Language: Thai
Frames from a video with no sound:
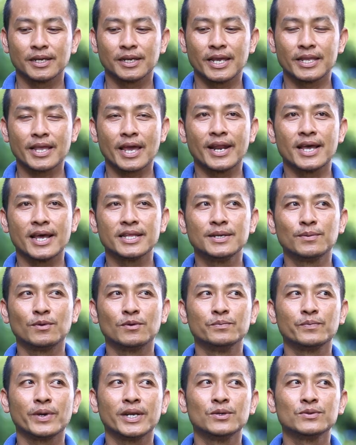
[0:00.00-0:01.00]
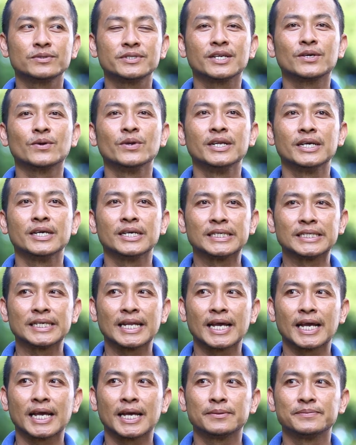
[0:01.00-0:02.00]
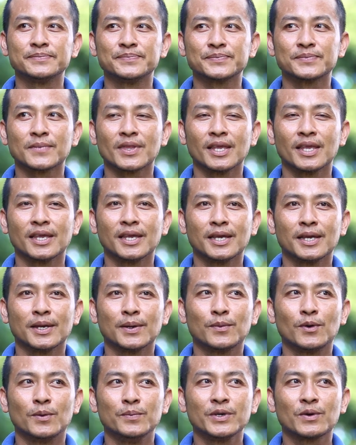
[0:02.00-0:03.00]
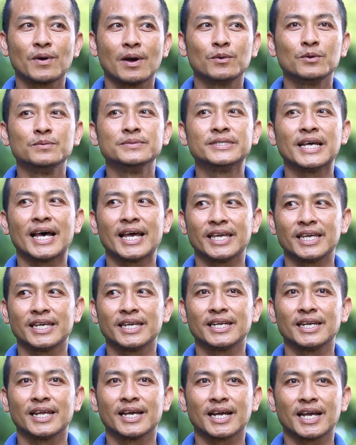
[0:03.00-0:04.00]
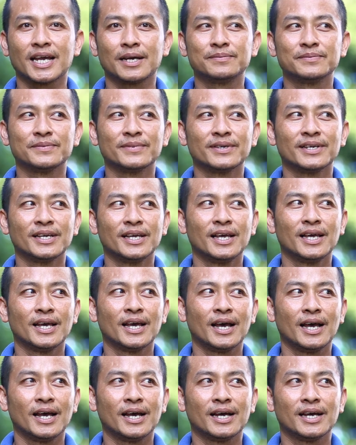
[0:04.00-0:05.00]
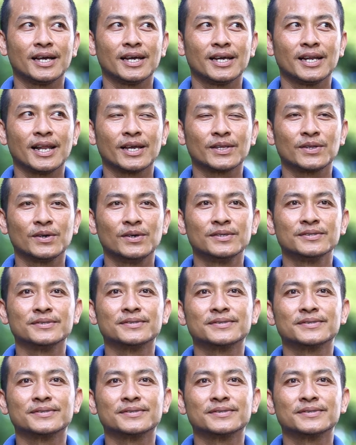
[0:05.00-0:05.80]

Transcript: ในฐานะที่ผมเป็นลูกศิษย์คนหนึ่งนะครับ ผมมีความภูมิใจนะครับ และต้อง